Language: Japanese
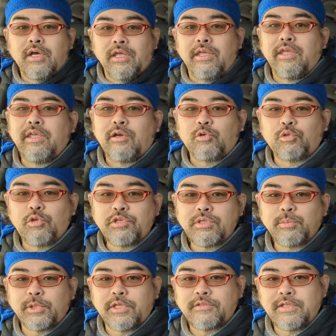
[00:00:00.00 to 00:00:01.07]
えー、今年
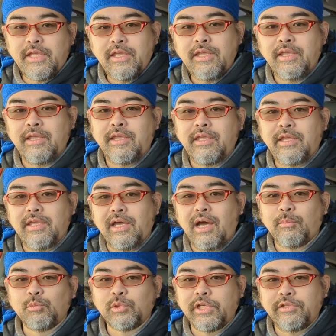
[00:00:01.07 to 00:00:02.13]
もですね、えー、